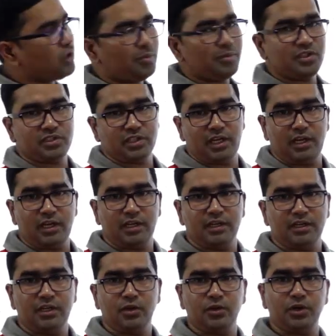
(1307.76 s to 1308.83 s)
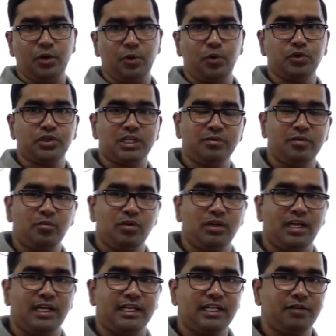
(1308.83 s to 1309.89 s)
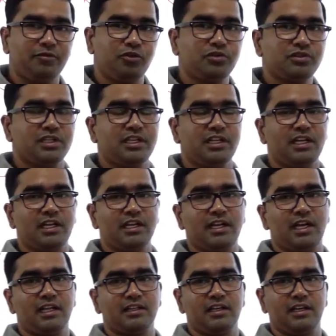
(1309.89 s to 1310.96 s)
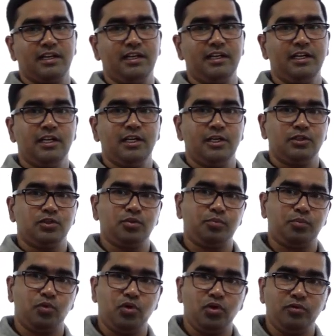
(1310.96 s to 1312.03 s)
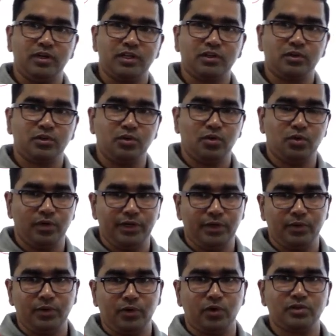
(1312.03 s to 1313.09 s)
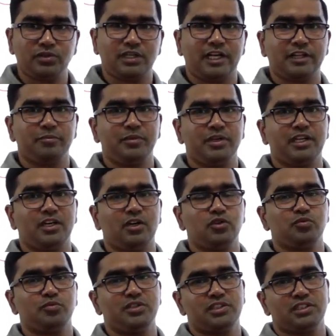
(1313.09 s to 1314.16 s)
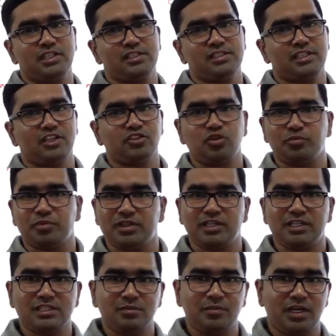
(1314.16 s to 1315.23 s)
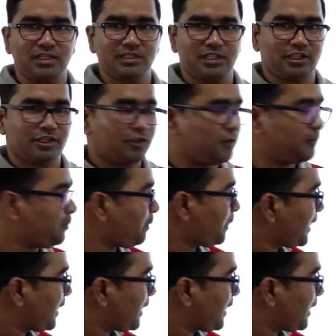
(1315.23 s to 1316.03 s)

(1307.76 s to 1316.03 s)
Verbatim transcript: जो हमें चाहिए क्योंकि क्वेश्चन में बोला है कि वो संख्या ज्ञात करें जो पूर्ण वर्ग तो हो ही हो और साथ में क्या हो उसमें छः सात और पंद्रह से भाग जाता हो